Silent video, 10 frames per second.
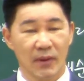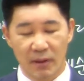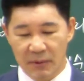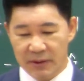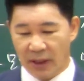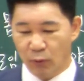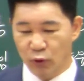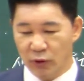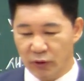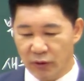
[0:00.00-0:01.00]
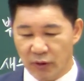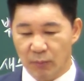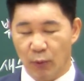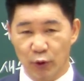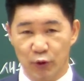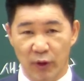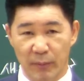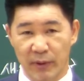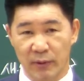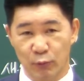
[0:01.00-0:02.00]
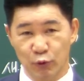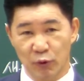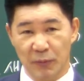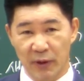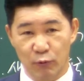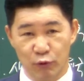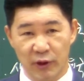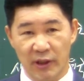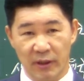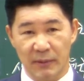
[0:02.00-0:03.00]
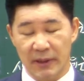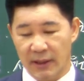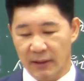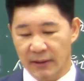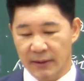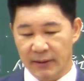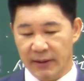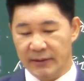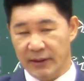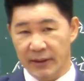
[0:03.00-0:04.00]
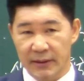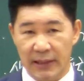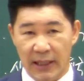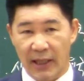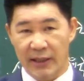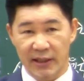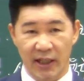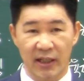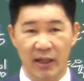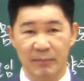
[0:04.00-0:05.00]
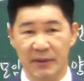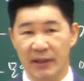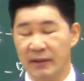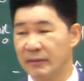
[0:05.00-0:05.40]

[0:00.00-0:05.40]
그러면 장군을 또 모시고 가면은 운전병이 운전할 때마다 이게 이제 다 이야기를 합니다.